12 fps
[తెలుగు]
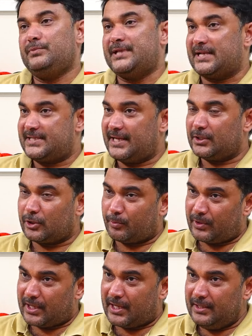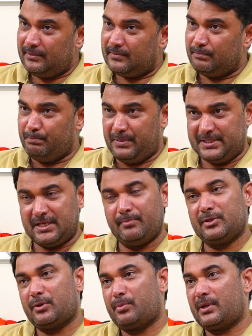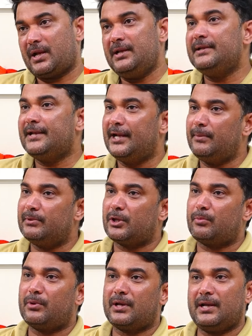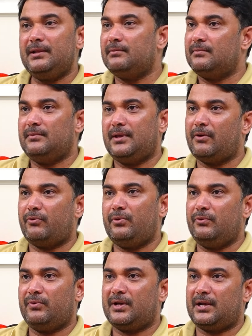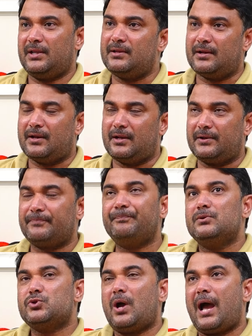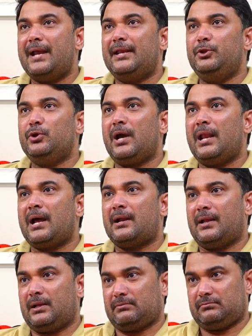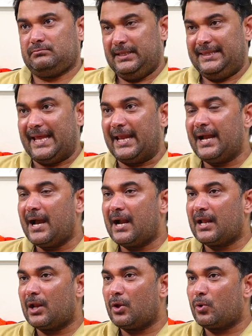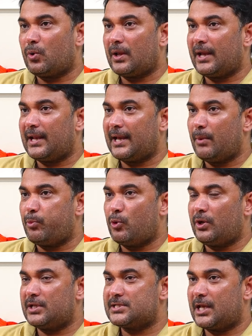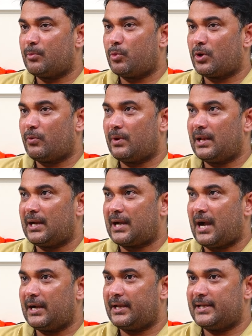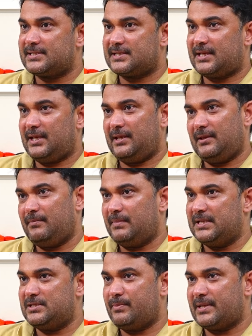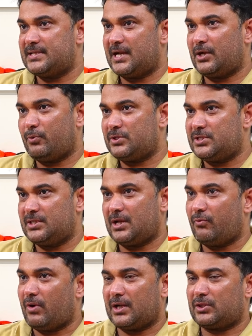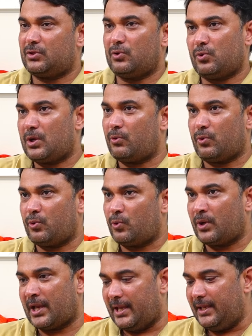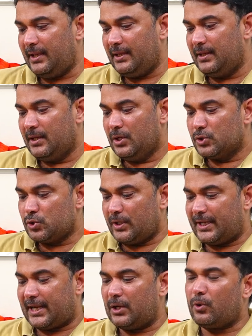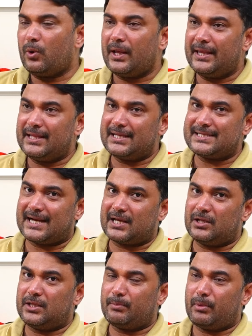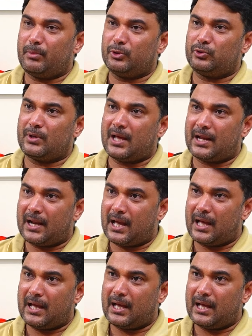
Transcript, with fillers: జనసేన తరపున కానీ బీజేపీ తరపున కానీ టీడీపీ తరపున కానీ ఎవరు ఉండట్లేదు అంటున్నారు సో ఆయన ఎందుకు అలా అన్నారు తెలంగాణలో కూడా ఇలాగే పోటీ చేయకపోవడం వల్ల కాంగ్రెస్కి మంచి మెజారిటీ వచ్చిందనే వార్తలు కూడా ఒకటి ఉన్నాయి Hmm. సో ఇక్కడ కూడా ఏదైనా చక్రం తిప్పబోతున్నారా